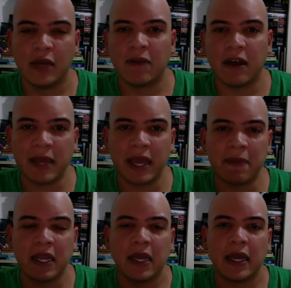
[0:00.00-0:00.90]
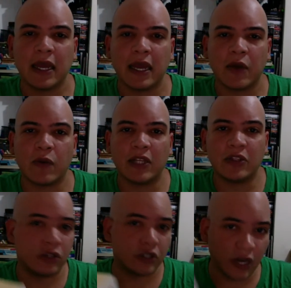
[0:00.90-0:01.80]
Más bien, eh,
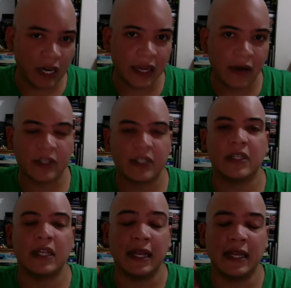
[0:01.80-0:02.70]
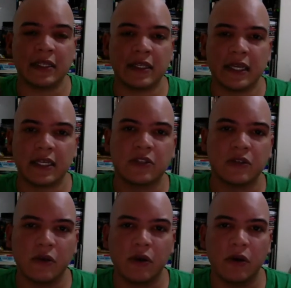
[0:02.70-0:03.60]
cuando yo leo, leí este
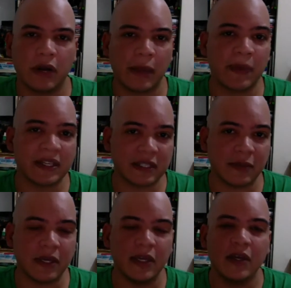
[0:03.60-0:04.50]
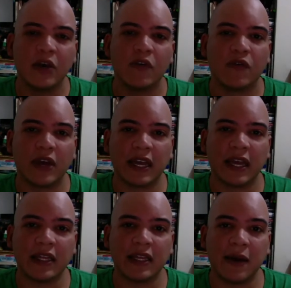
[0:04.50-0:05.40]
texto, lo que percibí fue que
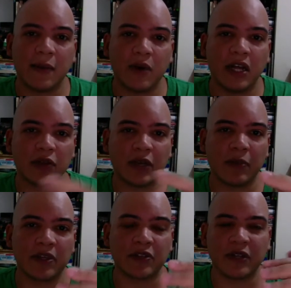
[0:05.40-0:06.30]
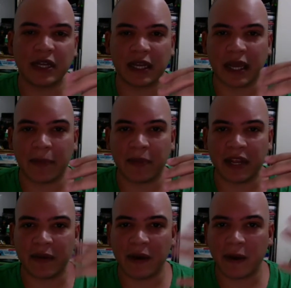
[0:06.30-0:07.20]
estábamos ante una persona que
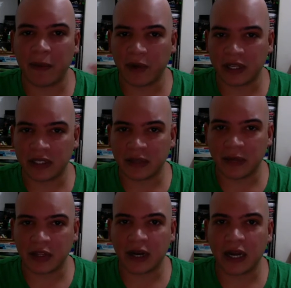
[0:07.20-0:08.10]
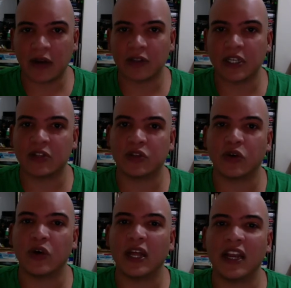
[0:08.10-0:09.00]
privaba por encima de todas las cosas
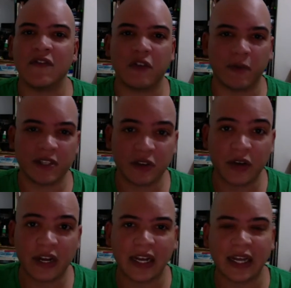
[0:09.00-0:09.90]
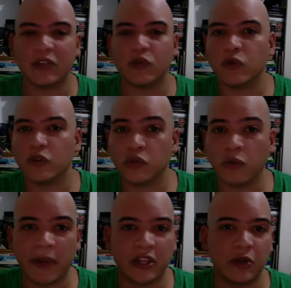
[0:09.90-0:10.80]
toda la información que tuvo en su
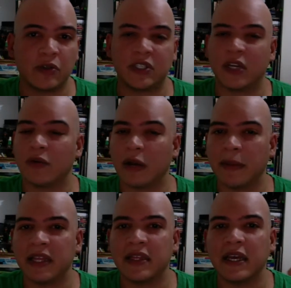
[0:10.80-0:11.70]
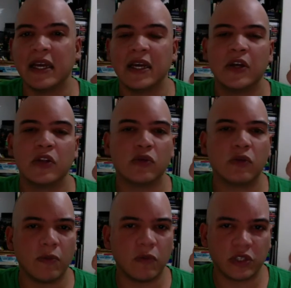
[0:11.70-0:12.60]
momento, seguramente
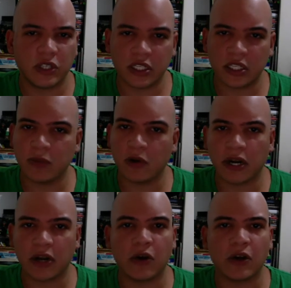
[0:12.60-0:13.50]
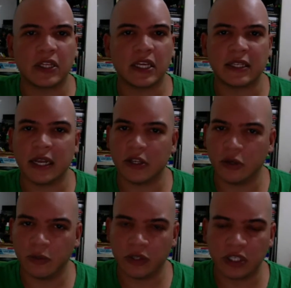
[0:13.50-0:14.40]
tuvo muchísimos recortes, leyó
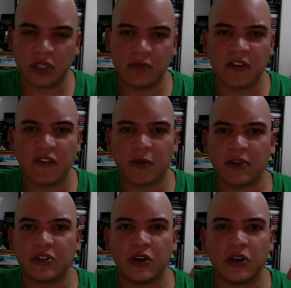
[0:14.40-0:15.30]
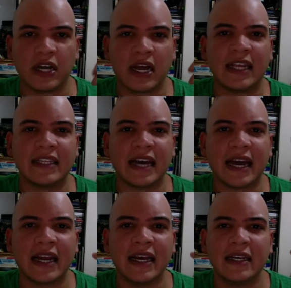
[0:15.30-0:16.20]
muchísima información al
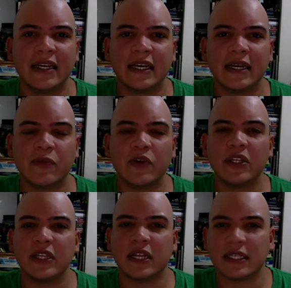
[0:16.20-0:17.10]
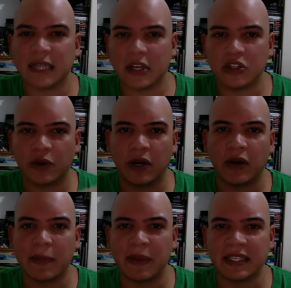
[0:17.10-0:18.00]
estar eh, muy interesado sobre lo
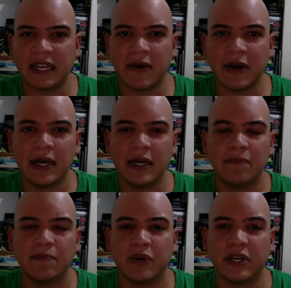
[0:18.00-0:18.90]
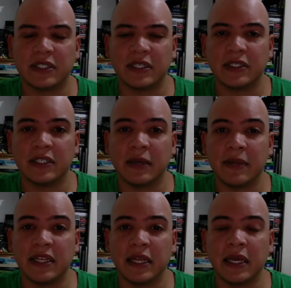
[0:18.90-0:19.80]
que pasaba, pues sencillamente
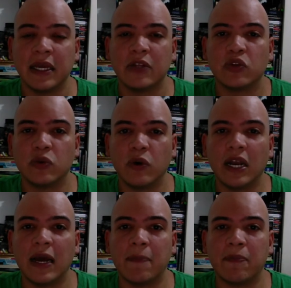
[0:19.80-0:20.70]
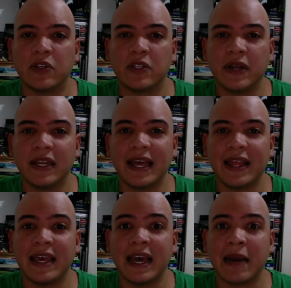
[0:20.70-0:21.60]
tuvo la posibilidad
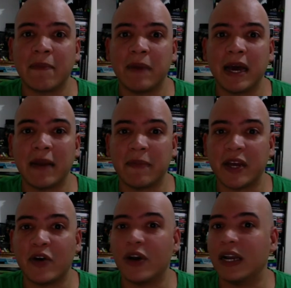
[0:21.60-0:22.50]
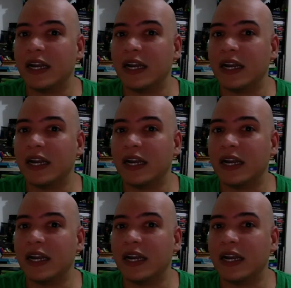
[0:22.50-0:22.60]
de armar mejor la